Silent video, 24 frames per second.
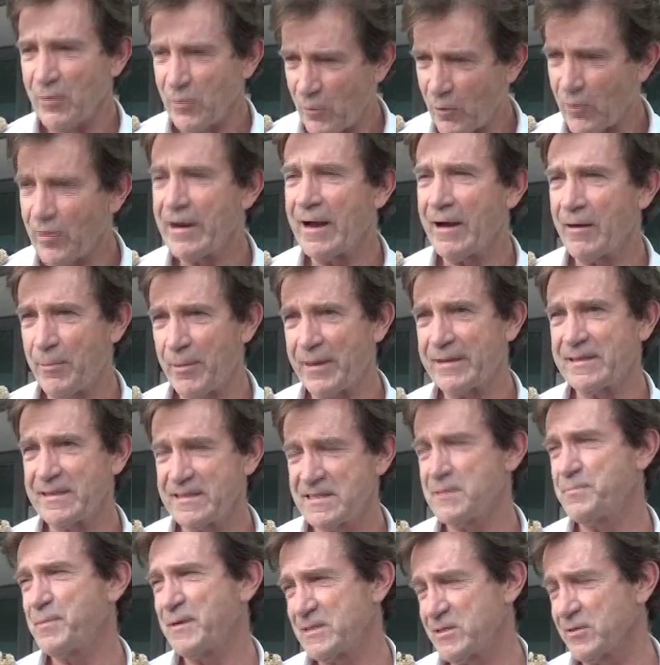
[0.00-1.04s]
con la
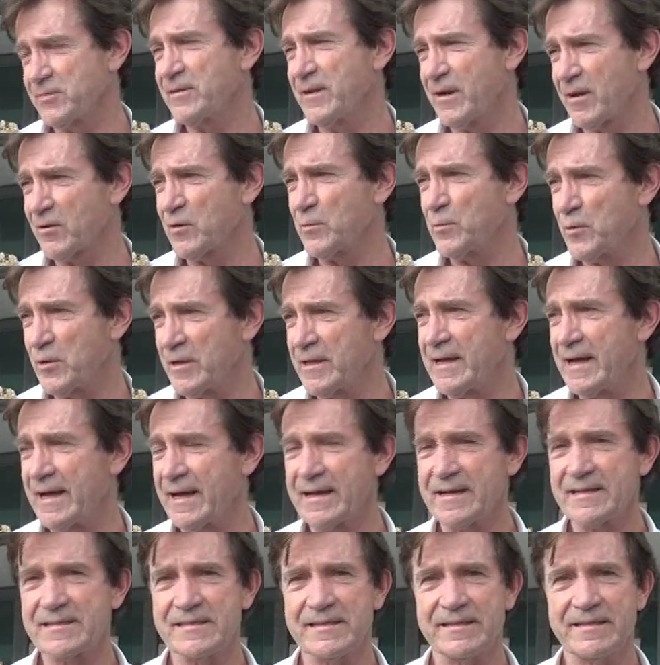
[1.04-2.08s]
participación de las
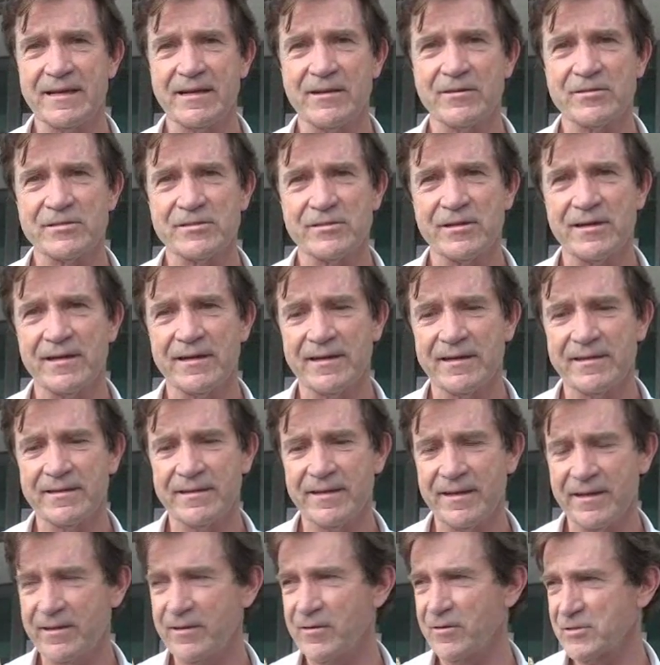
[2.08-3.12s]
comunidades y de los,
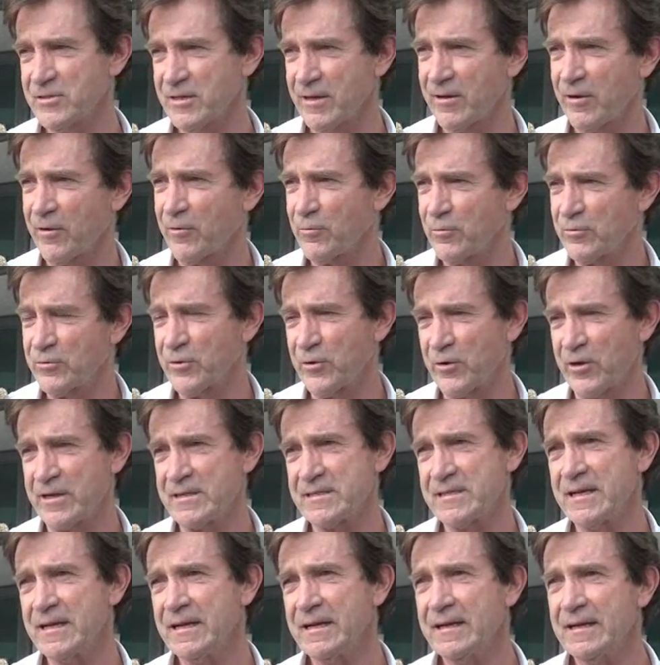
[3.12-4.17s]
eh,
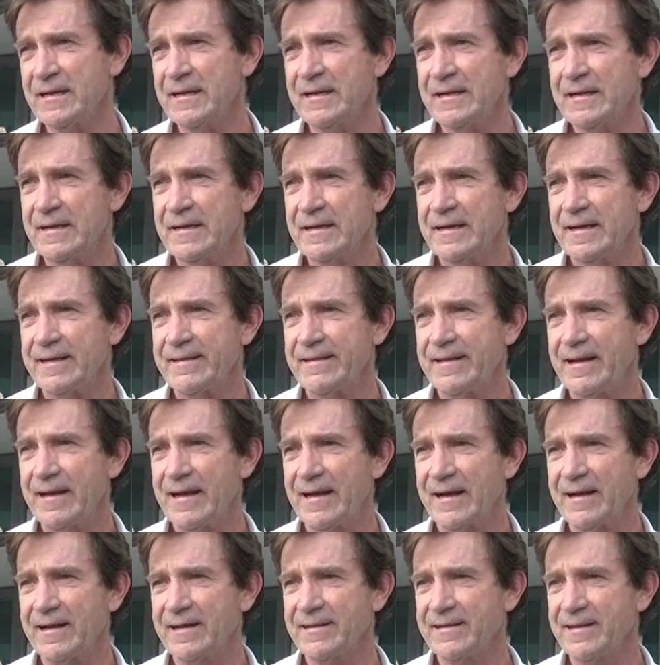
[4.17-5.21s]
agricultores y
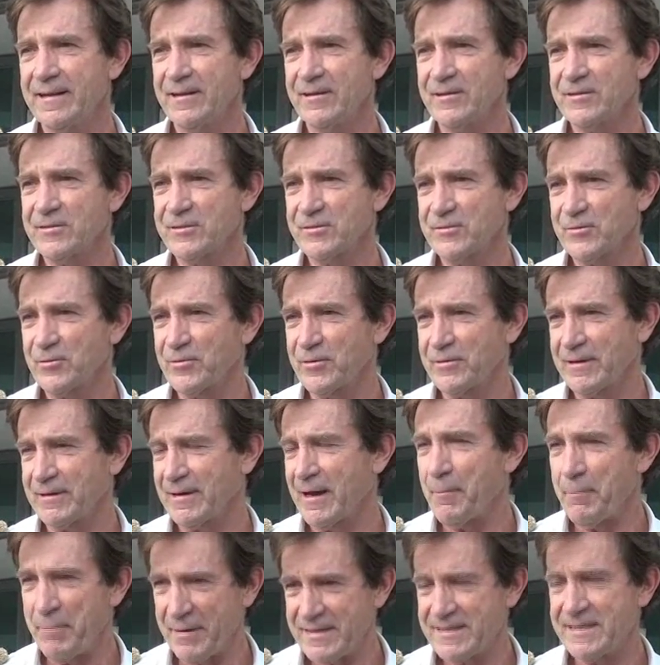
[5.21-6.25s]
de, los
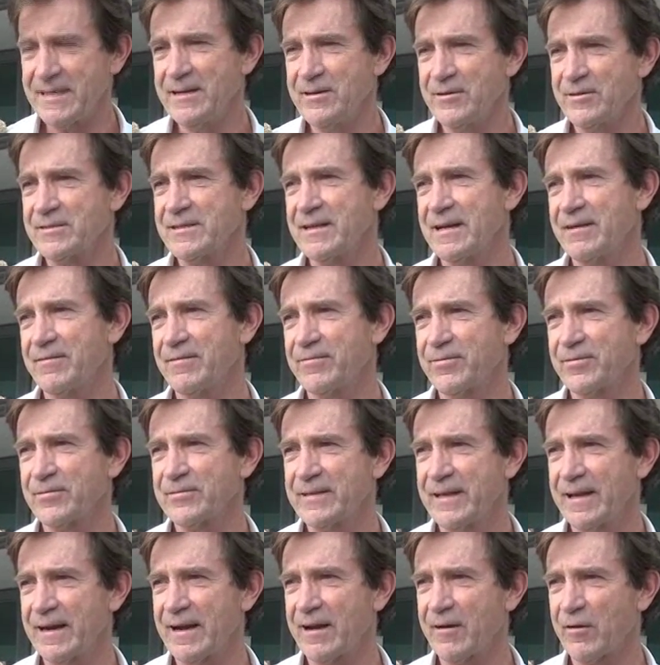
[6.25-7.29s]
campesinos de la
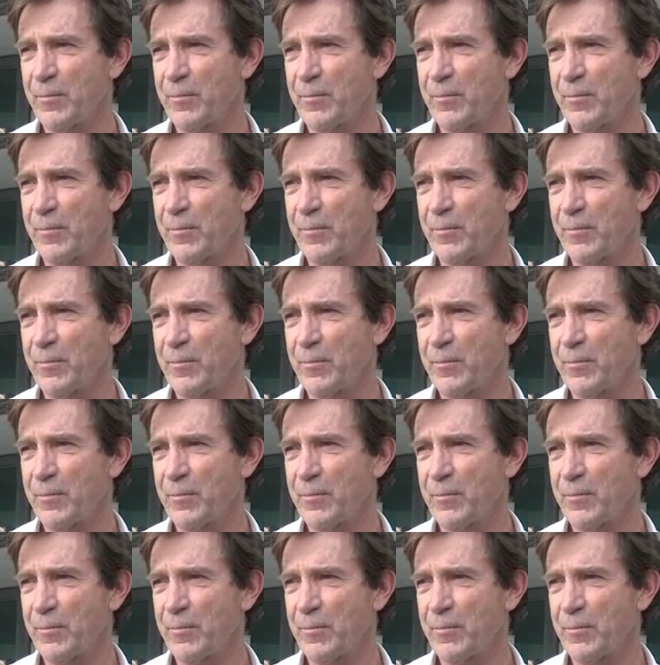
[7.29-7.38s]
frontera